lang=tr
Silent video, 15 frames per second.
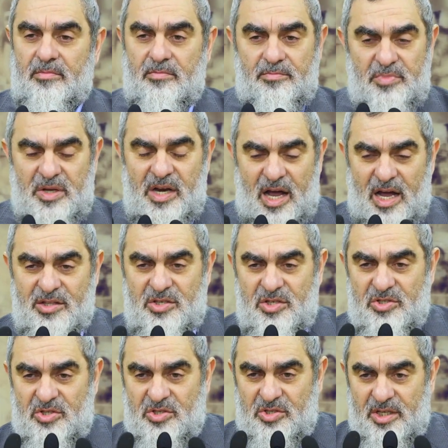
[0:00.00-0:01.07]
bir
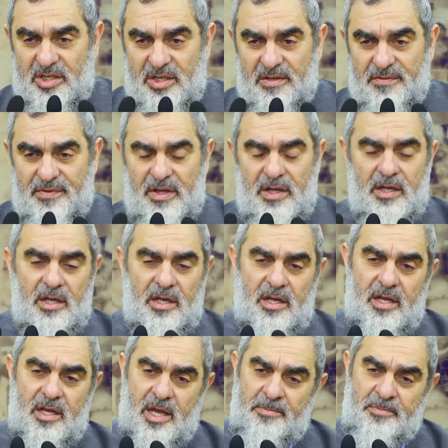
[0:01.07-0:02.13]
hadisi şerifi
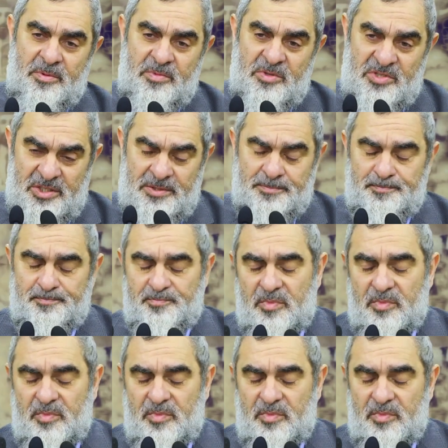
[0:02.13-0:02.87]
hepimizin